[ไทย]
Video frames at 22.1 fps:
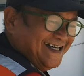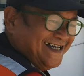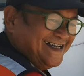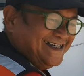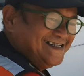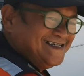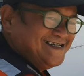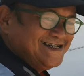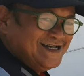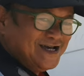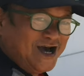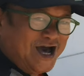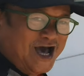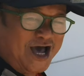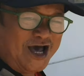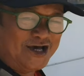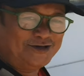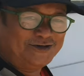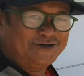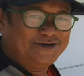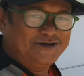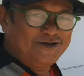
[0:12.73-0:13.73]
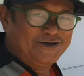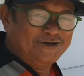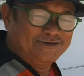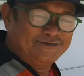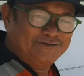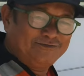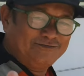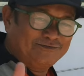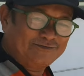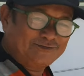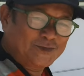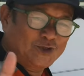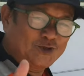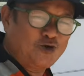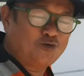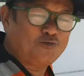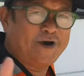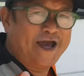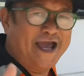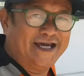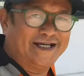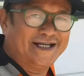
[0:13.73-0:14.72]
เอาใช่ลุงแอปไหมคะลูกเพ
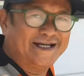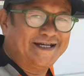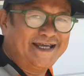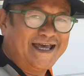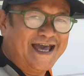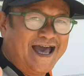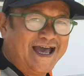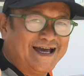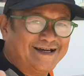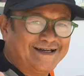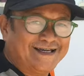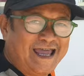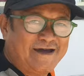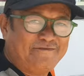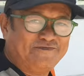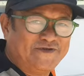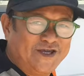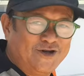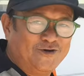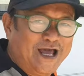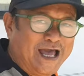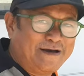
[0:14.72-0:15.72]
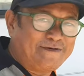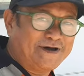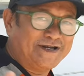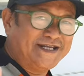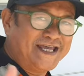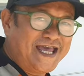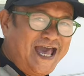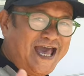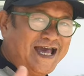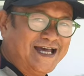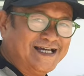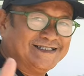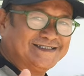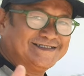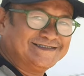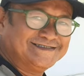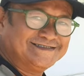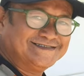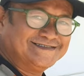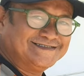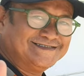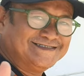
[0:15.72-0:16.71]
จเหรอเนี่ยแอปลุงแอปเหรอเนี่ยค่ะ
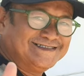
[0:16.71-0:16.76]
